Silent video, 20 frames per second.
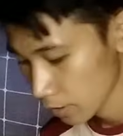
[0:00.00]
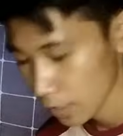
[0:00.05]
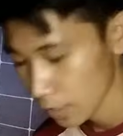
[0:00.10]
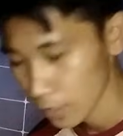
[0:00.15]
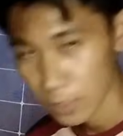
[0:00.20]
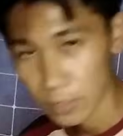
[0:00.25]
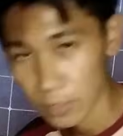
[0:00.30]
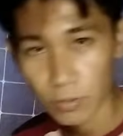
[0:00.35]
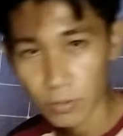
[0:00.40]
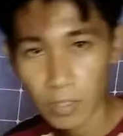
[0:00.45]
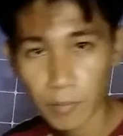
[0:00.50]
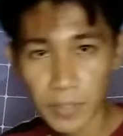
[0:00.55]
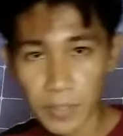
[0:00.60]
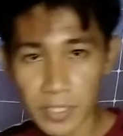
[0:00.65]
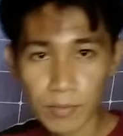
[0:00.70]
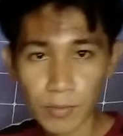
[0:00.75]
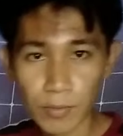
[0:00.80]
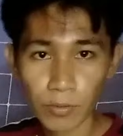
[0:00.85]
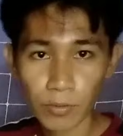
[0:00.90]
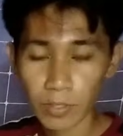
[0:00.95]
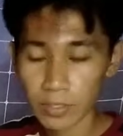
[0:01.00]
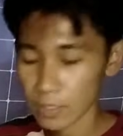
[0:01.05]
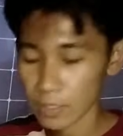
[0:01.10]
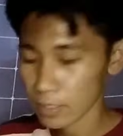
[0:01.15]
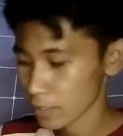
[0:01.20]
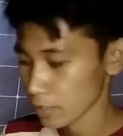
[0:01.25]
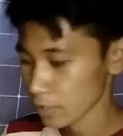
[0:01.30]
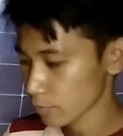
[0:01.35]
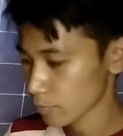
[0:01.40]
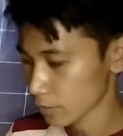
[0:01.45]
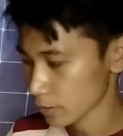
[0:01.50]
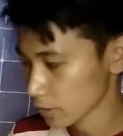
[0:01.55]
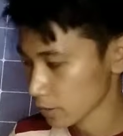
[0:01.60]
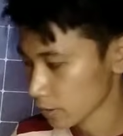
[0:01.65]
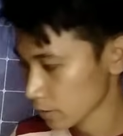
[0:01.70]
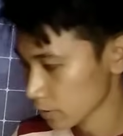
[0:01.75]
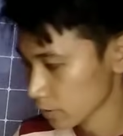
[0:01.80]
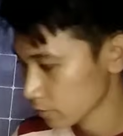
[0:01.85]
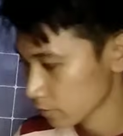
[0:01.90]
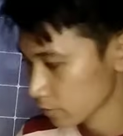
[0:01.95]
And ito na mismo yung kanyang inverter.